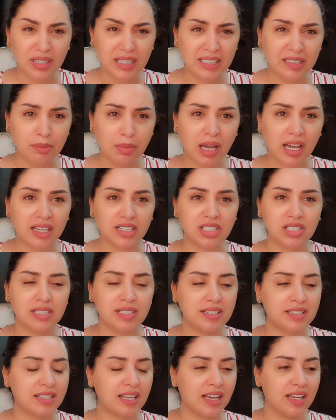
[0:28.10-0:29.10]
يعني باقا شي
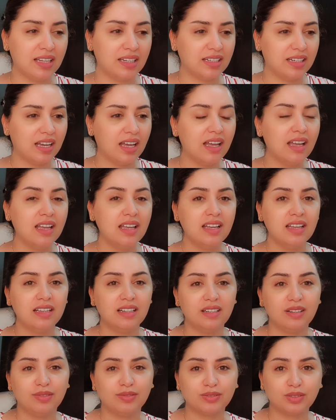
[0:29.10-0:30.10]
نص ساعه
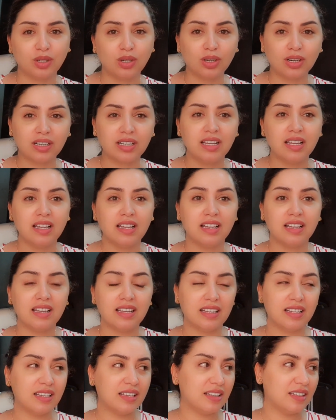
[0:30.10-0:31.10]
الفطور
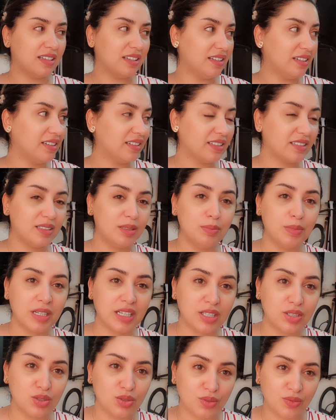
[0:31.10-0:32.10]
آه
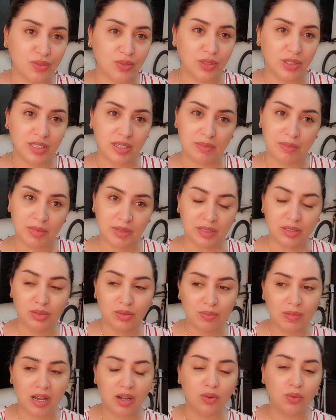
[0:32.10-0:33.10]
كما كتشوفوا حنا
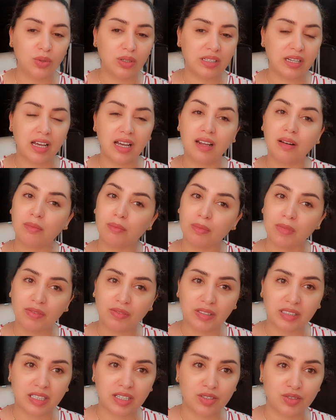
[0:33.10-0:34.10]
اليوم اول نهار
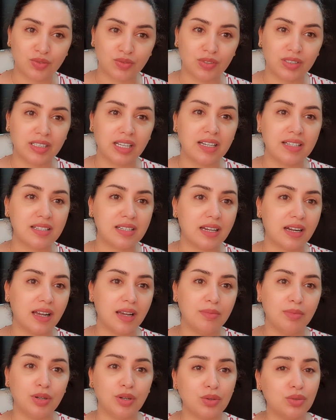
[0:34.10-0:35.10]
ما فطرناش في الدار
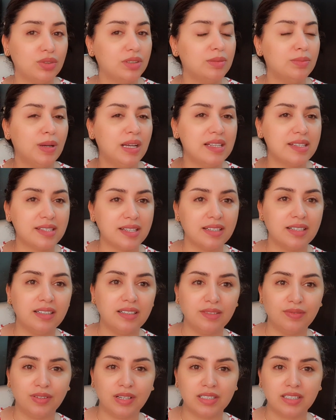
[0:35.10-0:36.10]
الصراحه معروضين بحال السنه
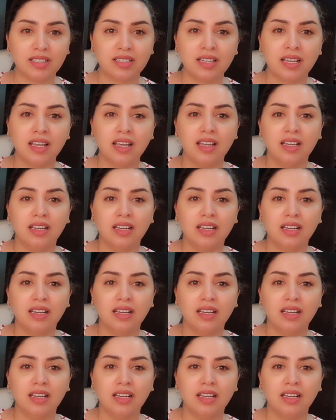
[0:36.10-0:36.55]
اللي فاتت